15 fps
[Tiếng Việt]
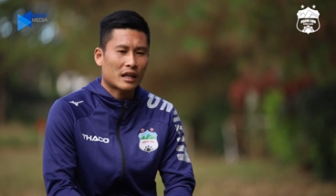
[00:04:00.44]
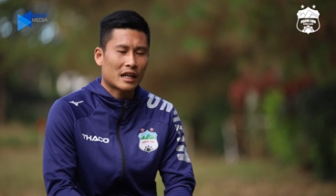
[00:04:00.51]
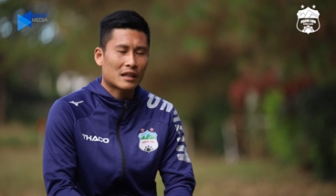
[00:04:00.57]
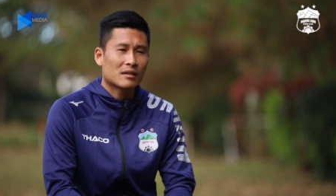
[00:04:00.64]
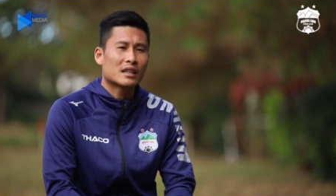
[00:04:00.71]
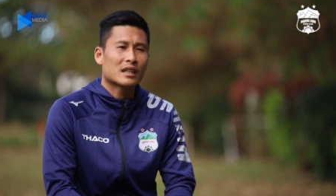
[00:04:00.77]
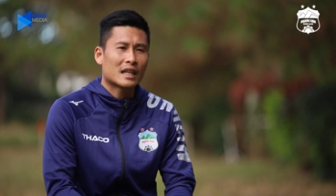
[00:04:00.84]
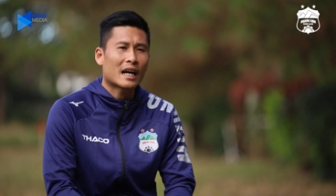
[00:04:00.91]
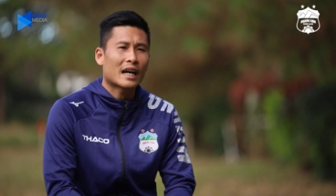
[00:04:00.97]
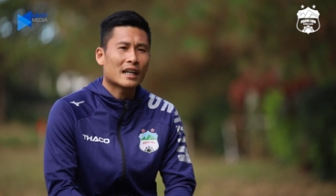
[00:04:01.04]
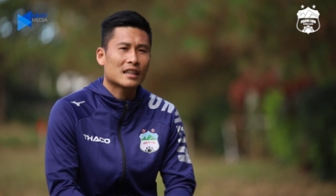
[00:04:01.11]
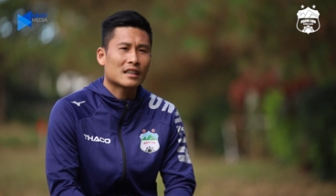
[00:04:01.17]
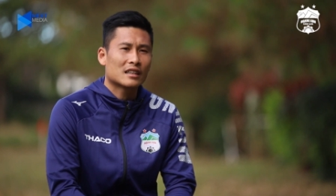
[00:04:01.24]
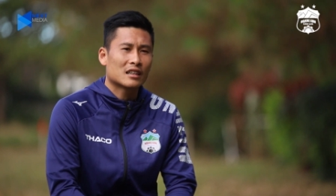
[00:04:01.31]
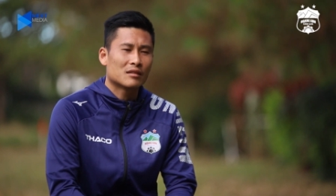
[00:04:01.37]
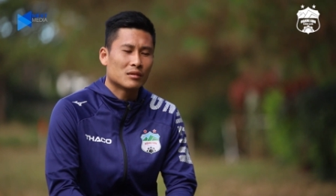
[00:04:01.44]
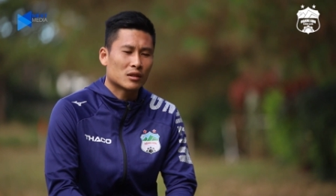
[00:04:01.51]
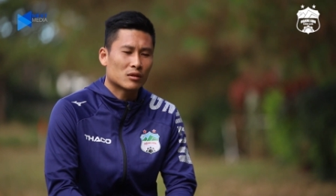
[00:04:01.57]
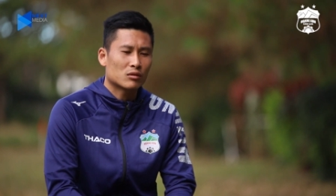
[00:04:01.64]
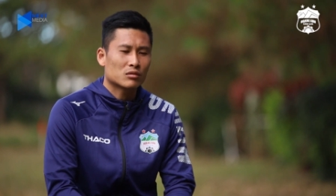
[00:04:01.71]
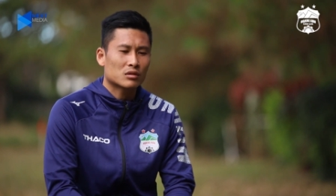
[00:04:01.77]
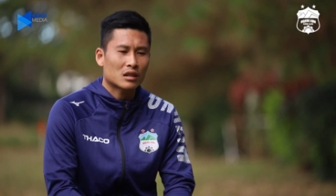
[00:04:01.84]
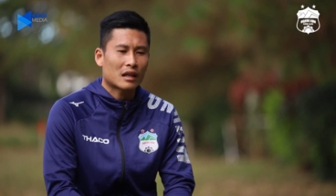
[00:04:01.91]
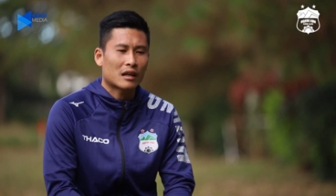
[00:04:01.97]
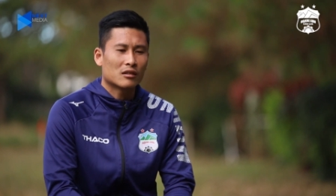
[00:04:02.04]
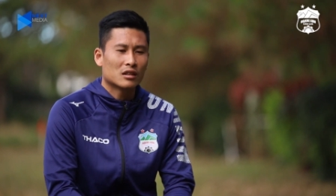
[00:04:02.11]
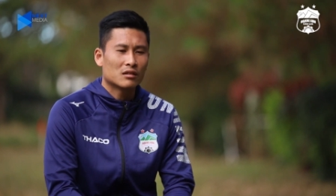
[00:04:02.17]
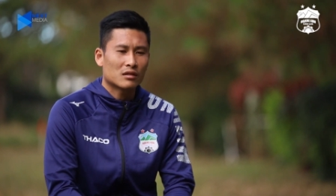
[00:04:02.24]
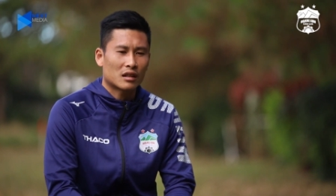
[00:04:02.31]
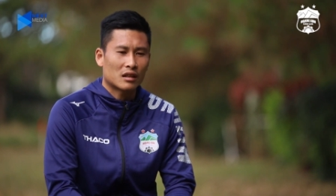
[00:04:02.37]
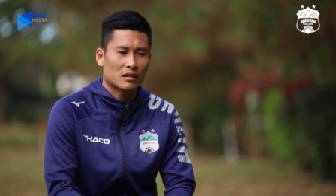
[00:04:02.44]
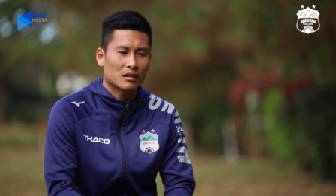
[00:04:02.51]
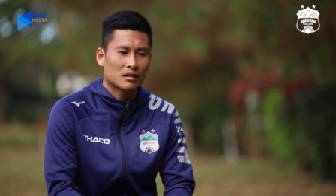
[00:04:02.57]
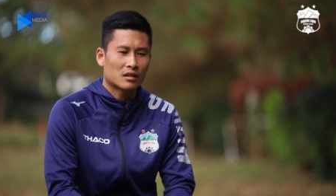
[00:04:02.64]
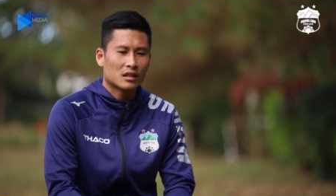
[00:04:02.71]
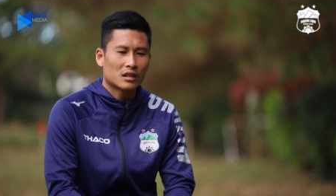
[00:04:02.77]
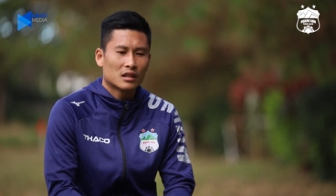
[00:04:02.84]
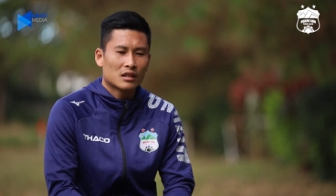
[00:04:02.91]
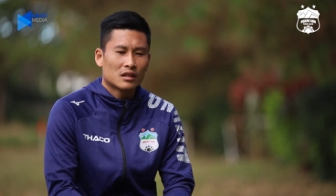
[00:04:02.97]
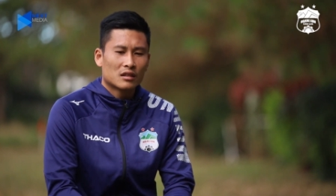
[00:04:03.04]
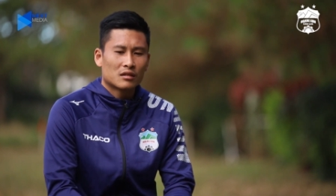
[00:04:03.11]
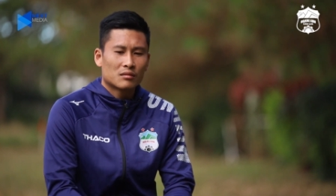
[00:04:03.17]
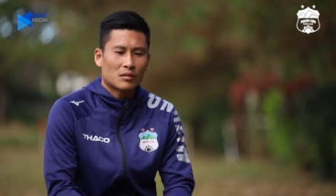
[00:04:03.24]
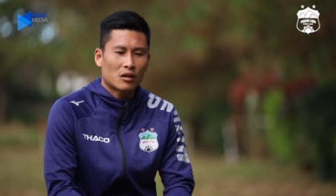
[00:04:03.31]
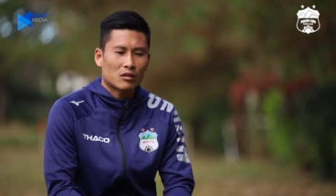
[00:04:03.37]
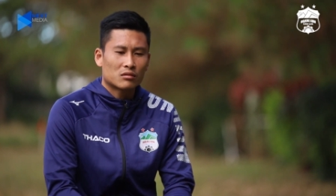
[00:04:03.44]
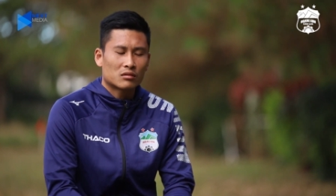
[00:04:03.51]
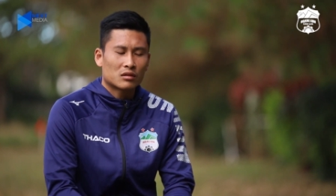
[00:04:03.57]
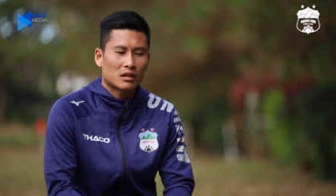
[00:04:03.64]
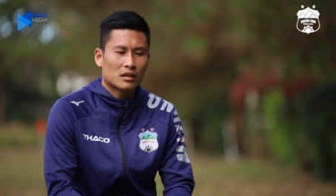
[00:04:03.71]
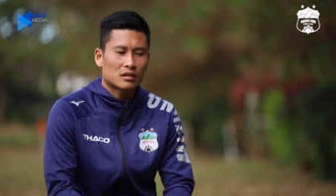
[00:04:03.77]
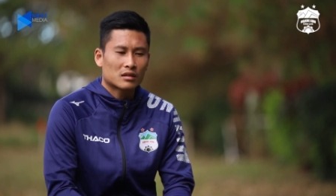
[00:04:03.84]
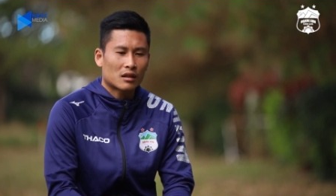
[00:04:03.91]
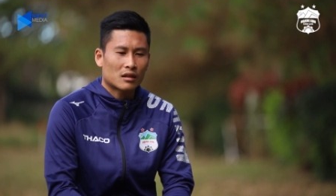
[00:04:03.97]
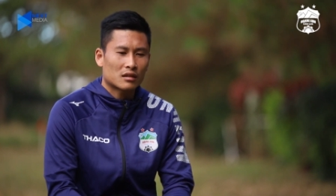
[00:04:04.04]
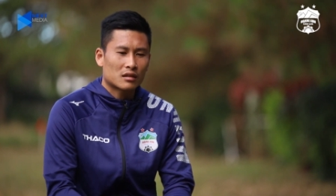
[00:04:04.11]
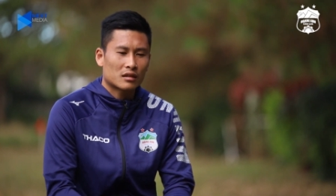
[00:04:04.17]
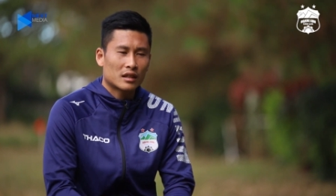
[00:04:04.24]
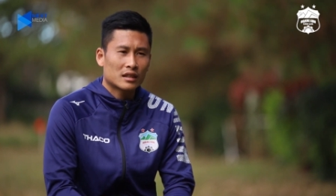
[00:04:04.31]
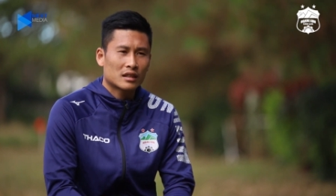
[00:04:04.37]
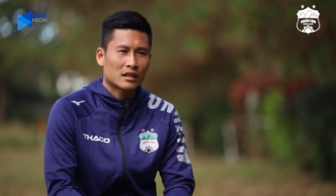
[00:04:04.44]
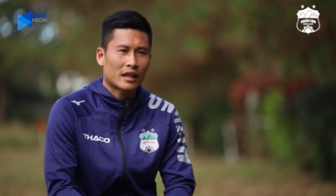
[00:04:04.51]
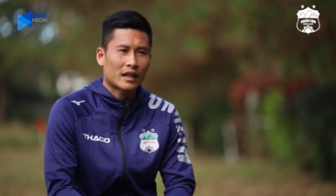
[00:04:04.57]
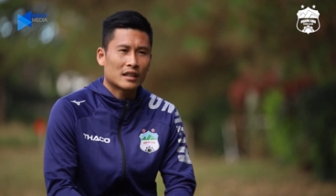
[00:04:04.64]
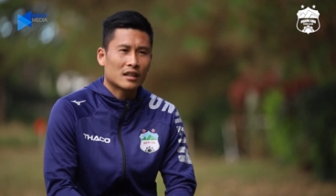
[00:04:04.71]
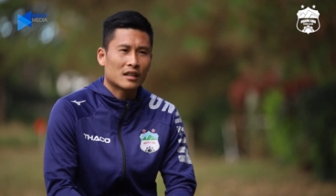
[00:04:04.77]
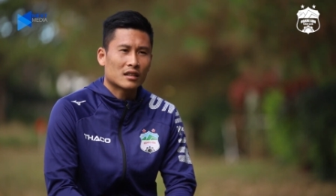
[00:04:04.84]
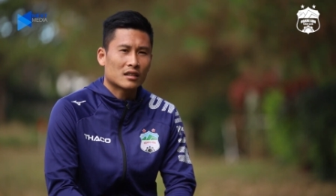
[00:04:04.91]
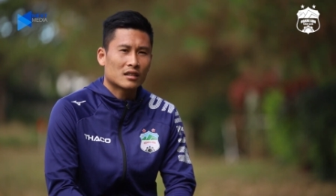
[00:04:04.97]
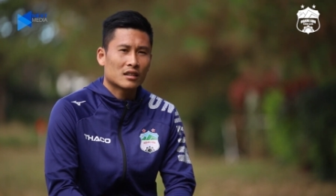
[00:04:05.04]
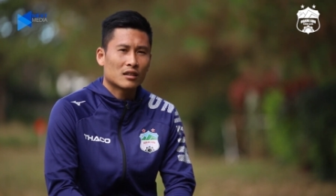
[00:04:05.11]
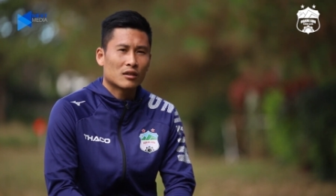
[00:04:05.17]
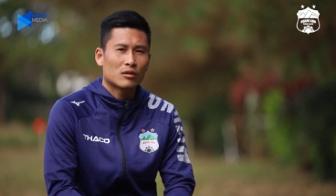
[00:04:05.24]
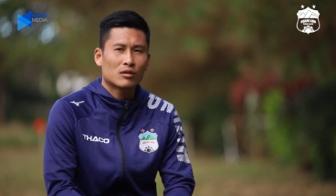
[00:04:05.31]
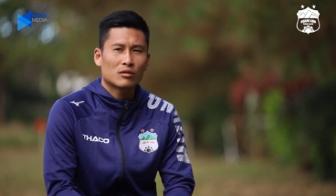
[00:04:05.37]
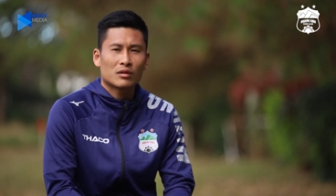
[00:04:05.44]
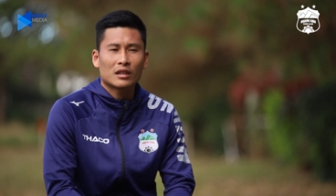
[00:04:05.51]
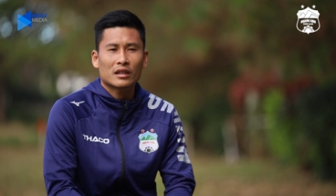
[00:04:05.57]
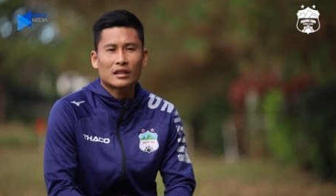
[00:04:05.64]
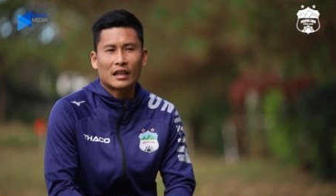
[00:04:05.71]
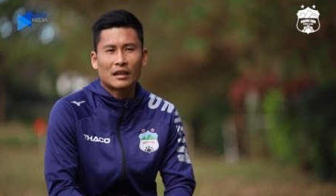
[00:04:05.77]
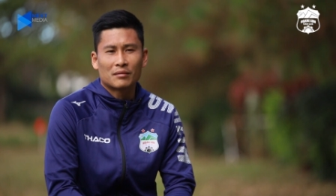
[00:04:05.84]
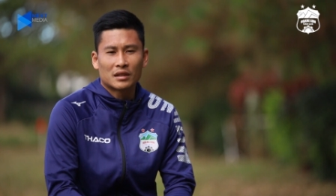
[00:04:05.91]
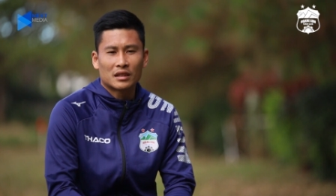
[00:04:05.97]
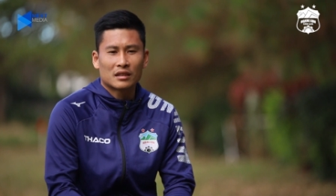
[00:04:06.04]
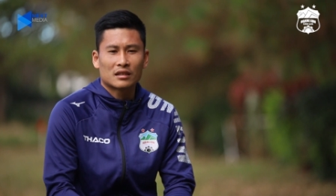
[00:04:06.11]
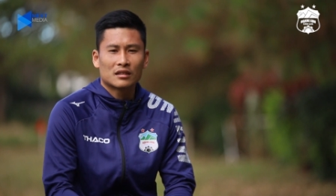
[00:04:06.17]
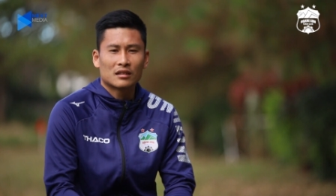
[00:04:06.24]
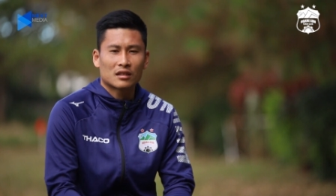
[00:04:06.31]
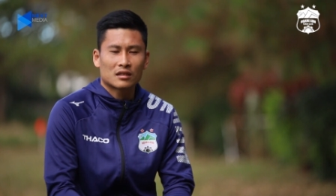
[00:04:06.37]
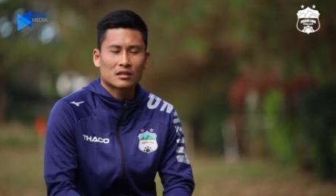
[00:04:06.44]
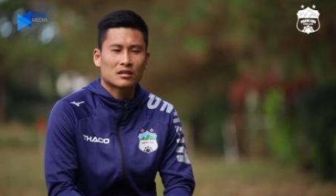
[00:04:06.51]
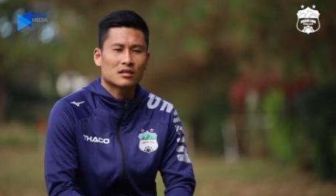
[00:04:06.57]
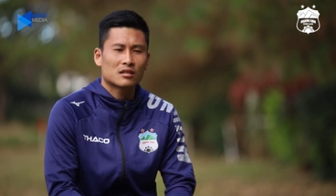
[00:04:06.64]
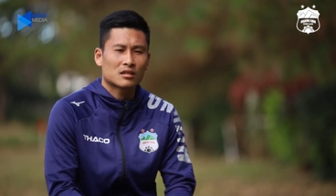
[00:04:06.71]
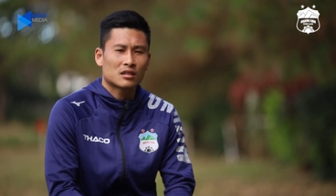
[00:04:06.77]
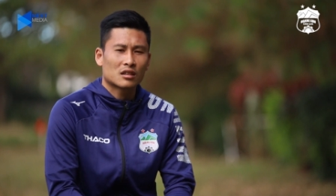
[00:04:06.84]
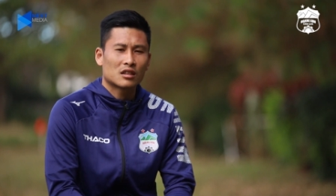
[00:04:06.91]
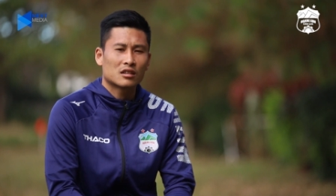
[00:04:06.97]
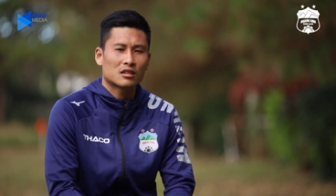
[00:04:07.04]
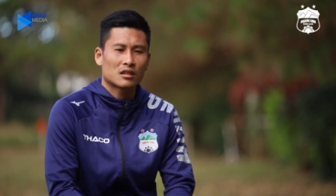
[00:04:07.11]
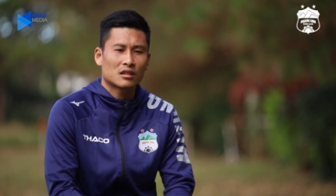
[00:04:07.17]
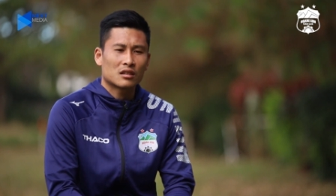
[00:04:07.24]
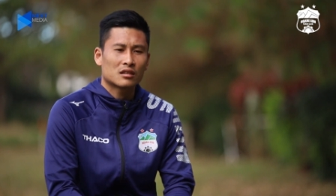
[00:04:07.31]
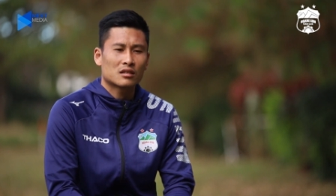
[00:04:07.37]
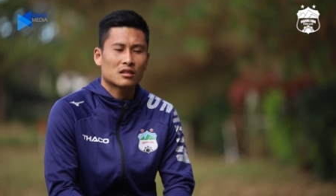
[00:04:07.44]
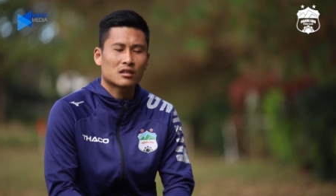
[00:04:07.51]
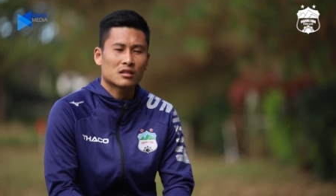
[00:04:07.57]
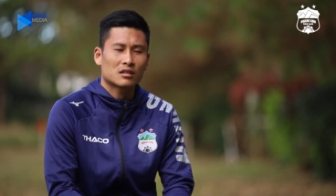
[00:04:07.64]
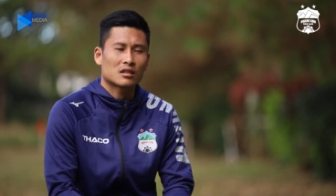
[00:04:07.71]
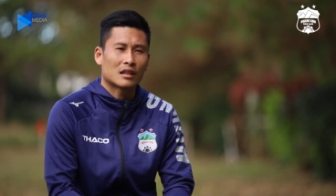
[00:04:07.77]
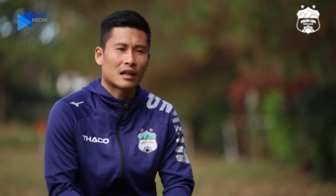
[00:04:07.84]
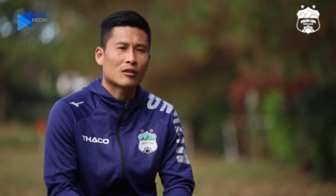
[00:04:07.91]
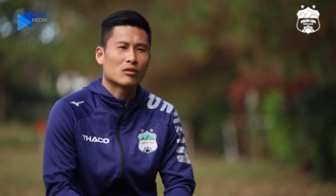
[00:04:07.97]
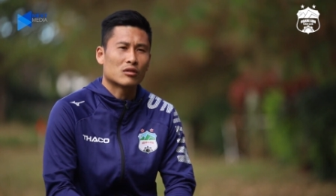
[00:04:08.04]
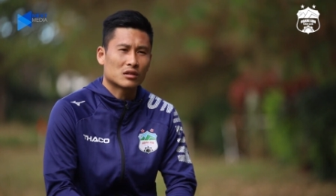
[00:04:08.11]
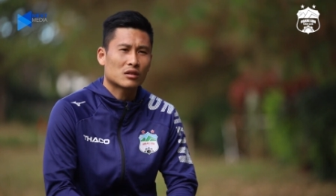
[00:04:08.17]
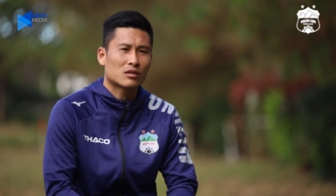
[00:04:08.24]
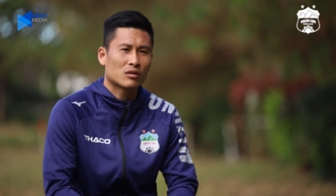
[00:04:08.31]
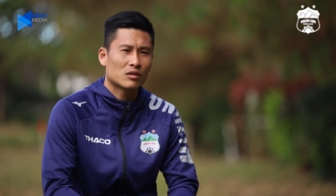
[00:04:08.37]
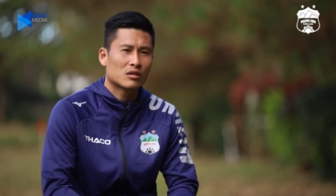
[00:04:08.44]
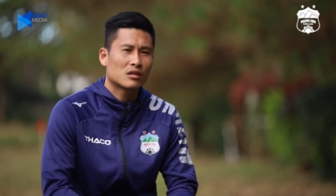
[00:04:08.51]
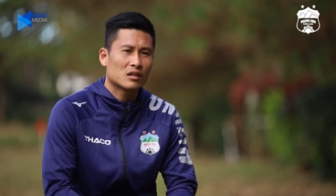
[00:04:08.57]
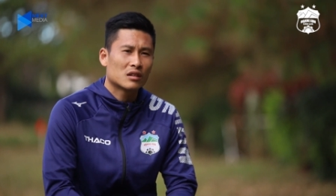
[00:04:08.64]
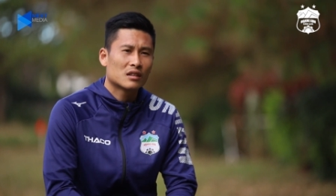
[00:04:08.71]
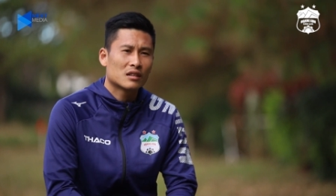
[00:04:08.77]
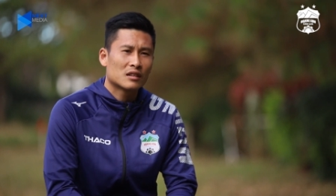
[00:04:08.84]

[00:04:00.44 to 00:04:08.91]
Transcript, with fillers: rất là hay và hiện đại thì mình cũng rất là hào hứng và mong là sau đến ngày ờ, thi đấu V-League để mình được chơi dưới, dưới sự chỉ đạo của Zico.